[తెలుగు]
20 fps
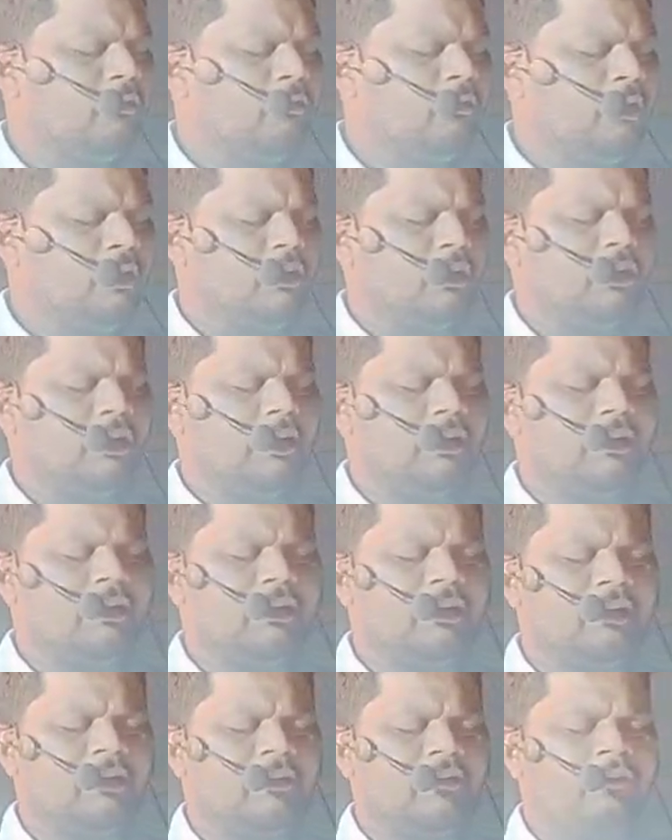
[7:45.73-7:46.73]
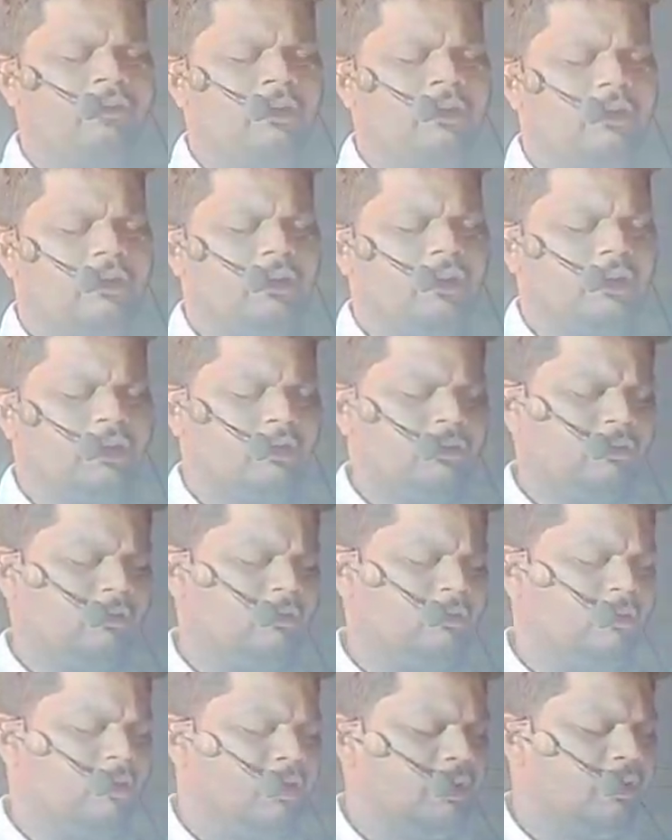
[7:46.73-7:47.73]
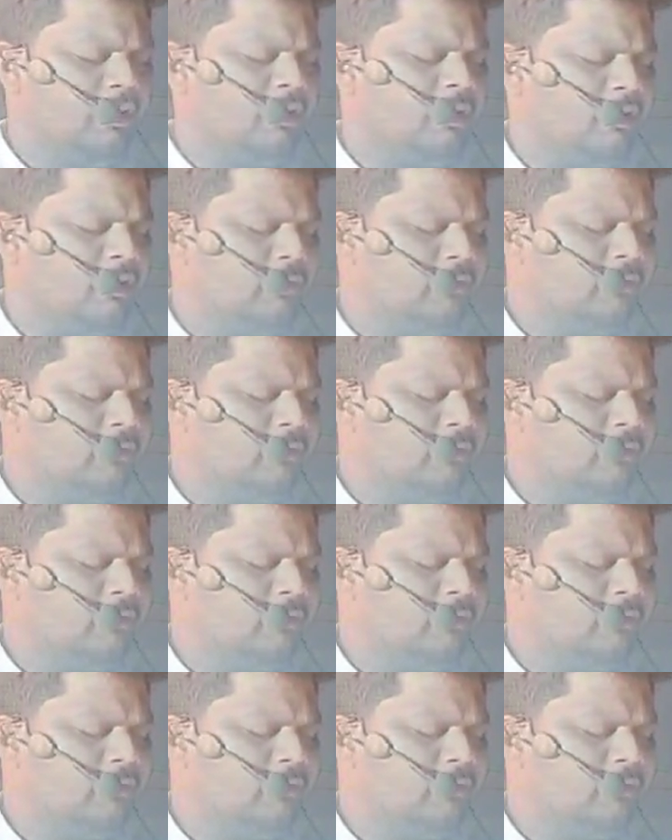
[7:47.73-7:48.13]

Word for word: మీ కనికరమే కారణం నాయన